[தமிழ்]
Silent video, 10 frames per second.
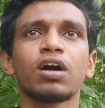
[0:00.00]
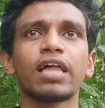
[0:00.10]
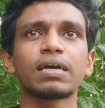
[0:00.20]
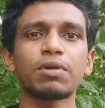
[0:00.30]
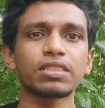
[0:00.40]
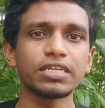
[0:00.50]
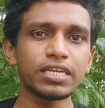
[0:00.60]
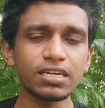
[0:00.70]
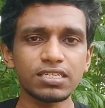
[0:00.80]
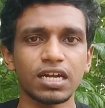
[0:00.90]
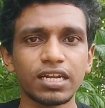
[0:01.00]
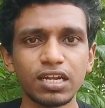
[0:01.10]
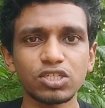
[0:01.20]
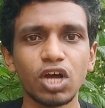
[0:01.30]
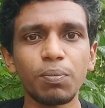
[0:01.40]
அதுக்கப்புறம் திடீர்னு
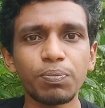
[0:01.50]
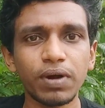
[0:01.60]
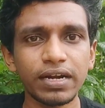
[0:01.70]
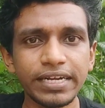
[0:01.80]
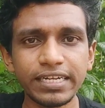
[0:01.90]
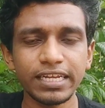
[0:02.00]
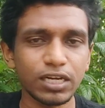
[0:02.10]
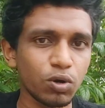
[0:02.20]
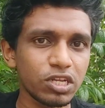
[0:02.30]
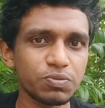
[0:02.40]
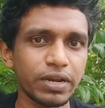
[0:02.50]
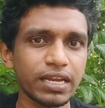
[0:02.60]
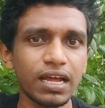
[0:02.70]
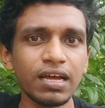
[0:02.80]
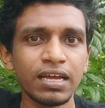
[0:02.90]
சடனாக ஸ்டாப் பண்ணிவிட்டு நீங்கள் நோட்டீஸ்
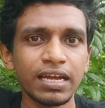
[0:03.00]
பண்ணிங்கன்னா